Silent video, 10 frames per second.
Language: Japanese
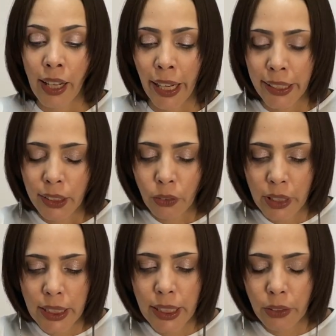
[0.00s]

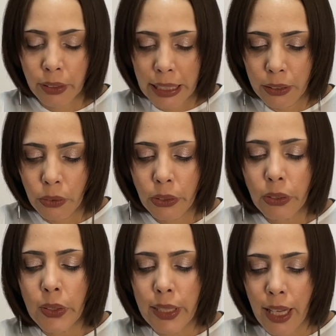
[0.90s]
インドネシアの
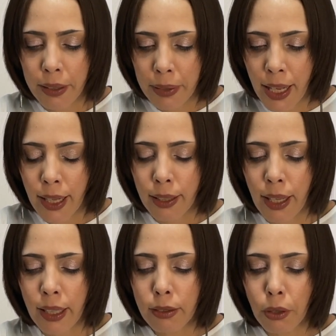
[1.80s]
ネットユーザーは、
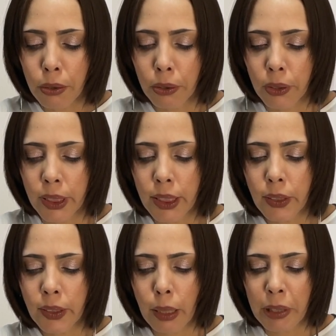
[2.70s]
韓国の人
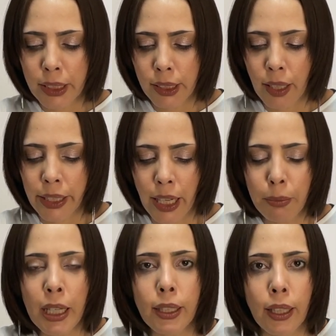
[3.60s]
種差別には我
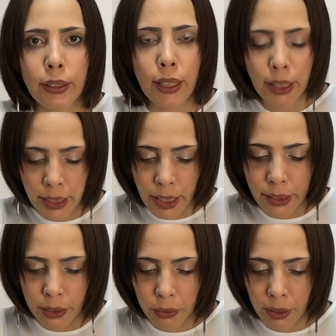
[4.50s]
慢ができない
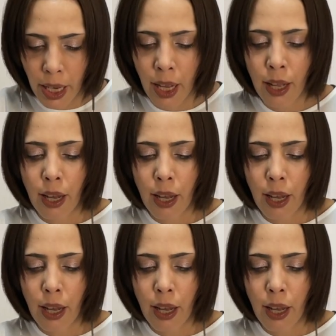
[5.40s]
だとか、